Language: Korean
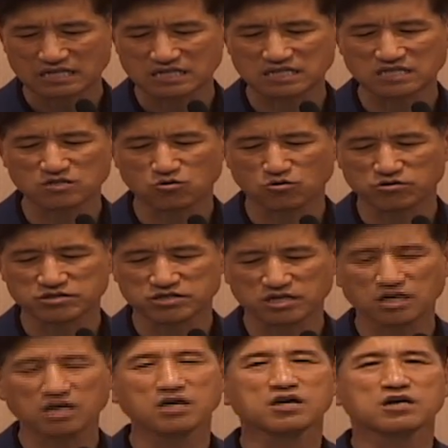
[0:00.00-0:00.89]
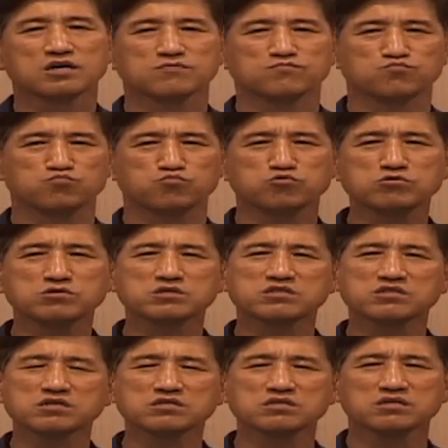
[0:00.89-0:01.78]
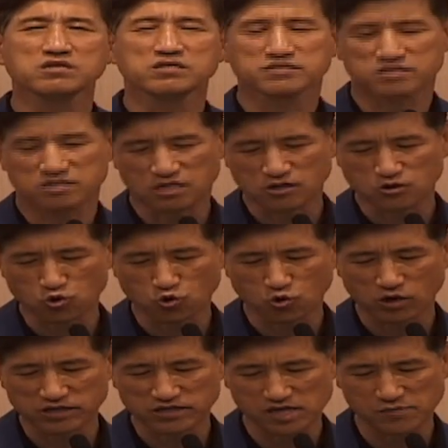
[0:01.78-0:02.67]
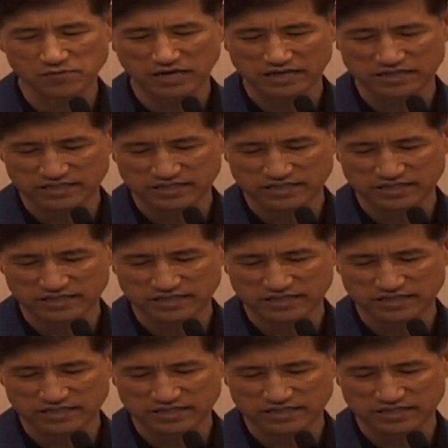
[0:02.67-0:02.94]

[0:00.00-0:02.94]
그런 곳에 물든 성도가 되면 안